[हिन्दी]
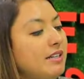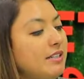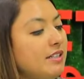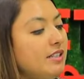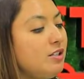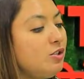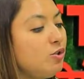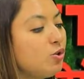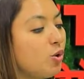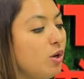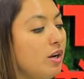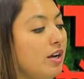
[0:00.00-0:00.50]

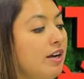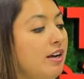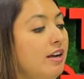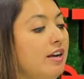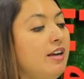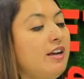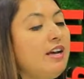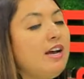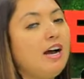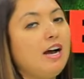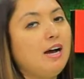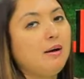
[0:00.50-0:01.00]
मार्जिन जो है
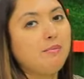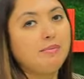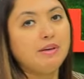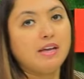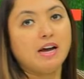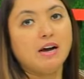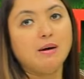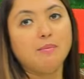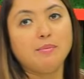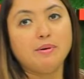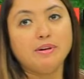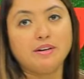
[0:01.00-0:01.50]
आप
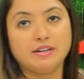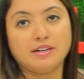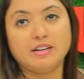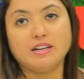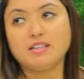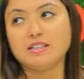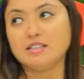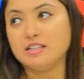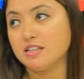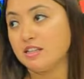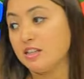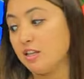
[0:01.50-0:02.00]
यहाँ पर
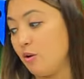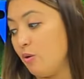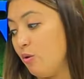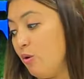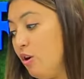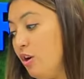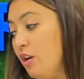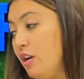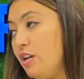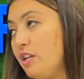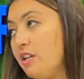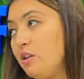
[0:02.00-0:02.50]
रख सकते हो
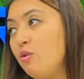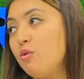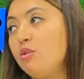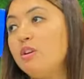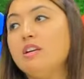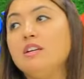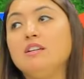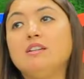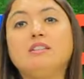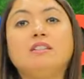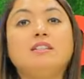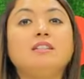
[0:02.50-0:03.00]

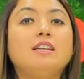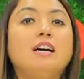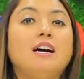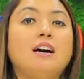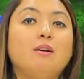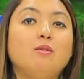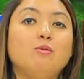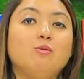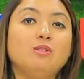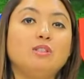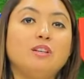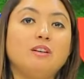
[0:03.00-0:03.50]
क्योंकि ईशिता
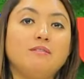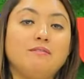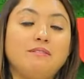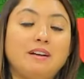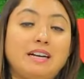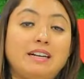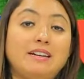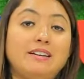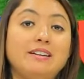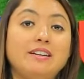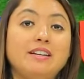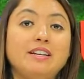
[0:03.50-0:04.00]
हाउस है
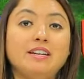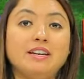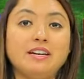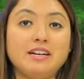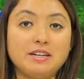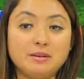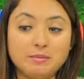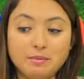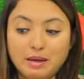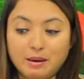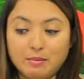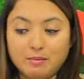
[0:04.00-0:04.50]
फैक्ट्री
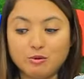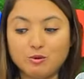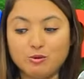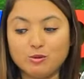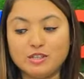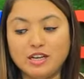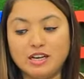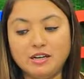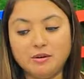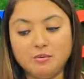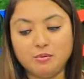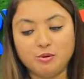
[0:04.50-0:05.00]
रेट में आपको
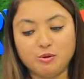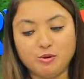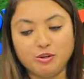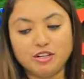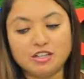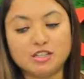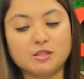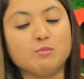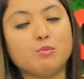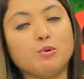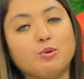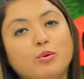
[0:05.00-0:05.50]
सारे
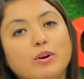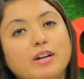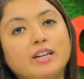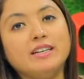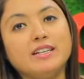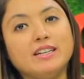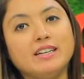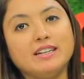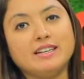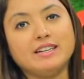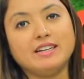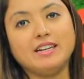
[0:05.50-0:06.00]
प्रोडक्ट्स
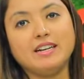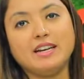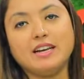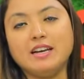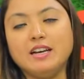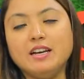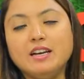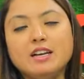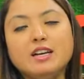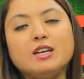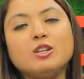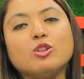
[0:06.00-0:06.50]
प्रोवाइड कर रही
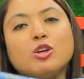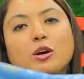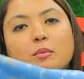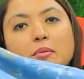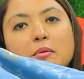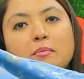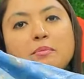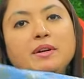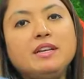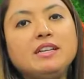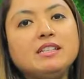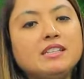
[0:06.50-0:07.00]
है तो
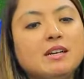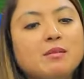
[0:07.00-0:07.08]
आप अपने